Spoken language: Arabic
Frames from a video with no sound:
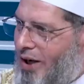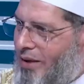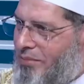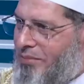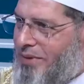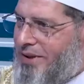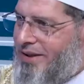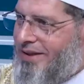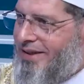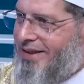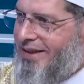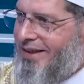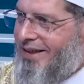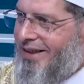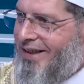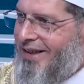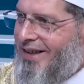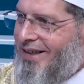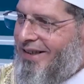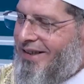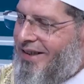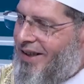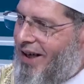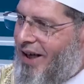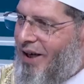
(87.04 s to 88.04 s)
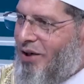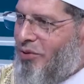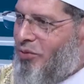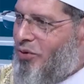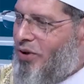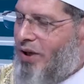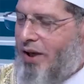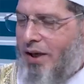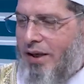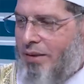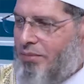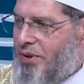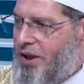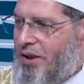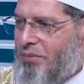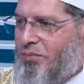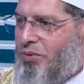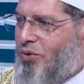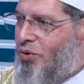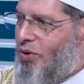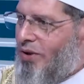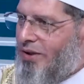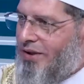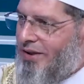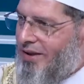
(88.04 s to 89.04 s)
احمد طبعا يعلم الله انا
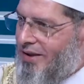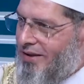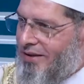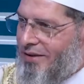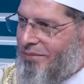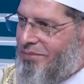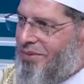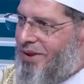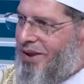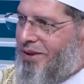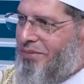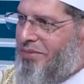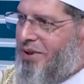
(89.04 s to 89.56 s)
بحبكم قد ايه ربنا